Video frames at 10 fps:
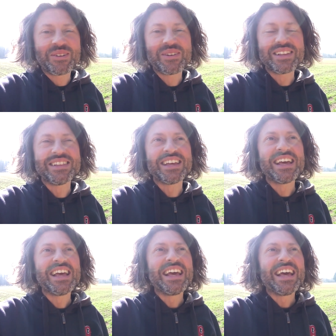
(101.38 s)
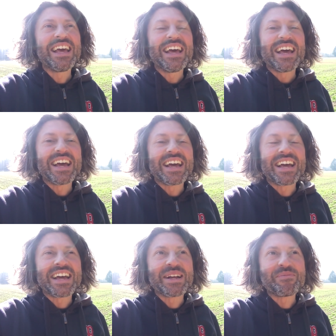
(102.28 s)
quindi
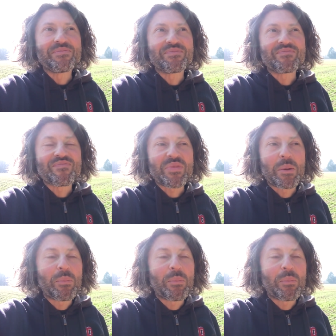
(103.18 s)
Ehm,